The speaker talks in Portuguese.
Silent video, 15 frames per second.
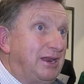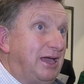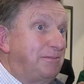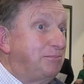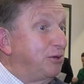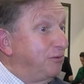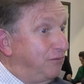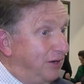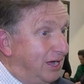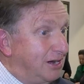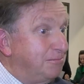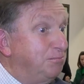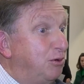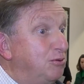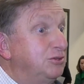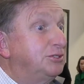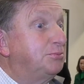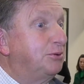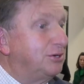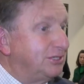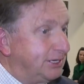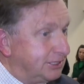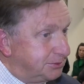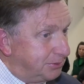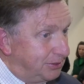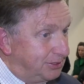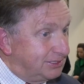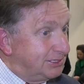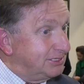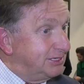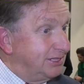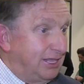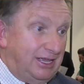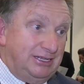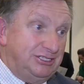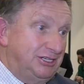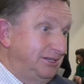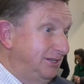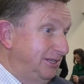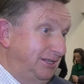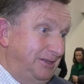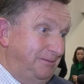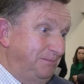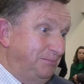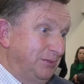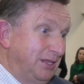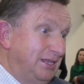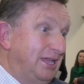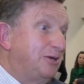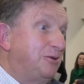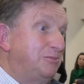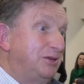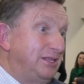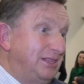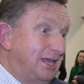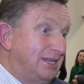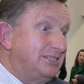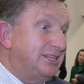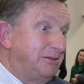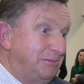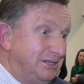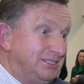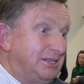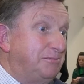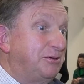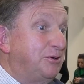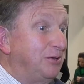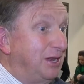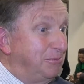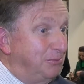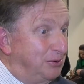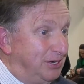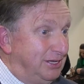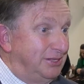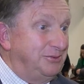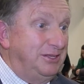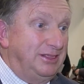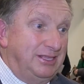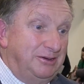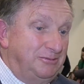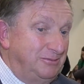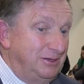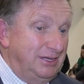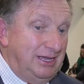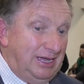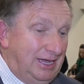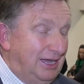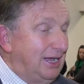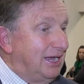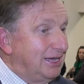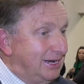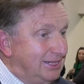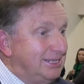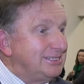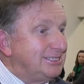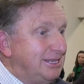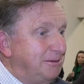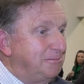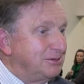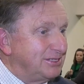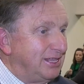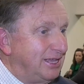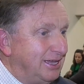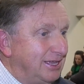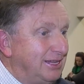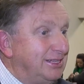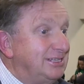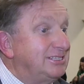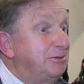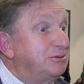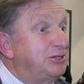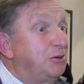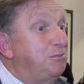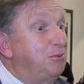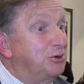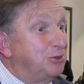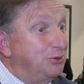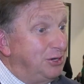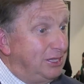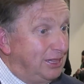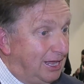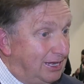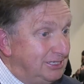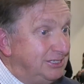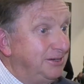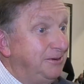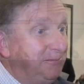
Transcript: aprovar bons projetos para a nossa cidade e, e a comunidade também sempre colaborando. Então, agradecemos, né? Agradecemos a oportunidade.